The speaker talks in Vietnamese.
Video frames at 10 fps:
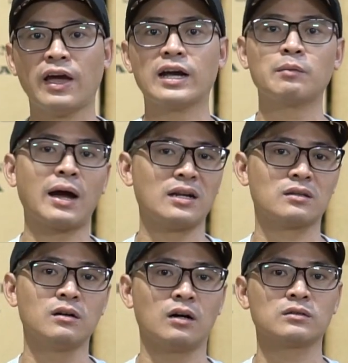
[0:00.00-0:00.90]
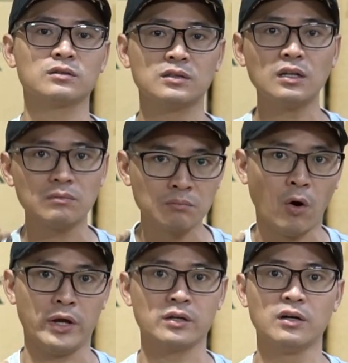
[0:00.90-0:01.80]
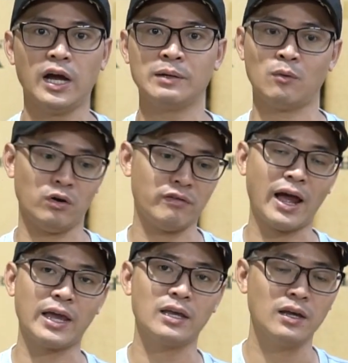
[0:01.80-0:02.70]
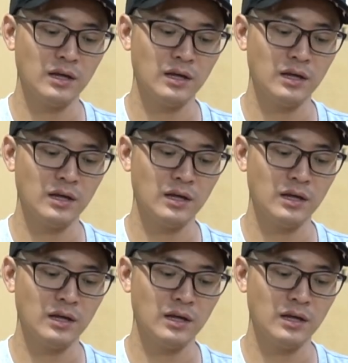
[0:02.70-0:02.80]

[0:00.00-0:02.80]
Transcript: về các bạn thường rất mỏi người, mỏi vai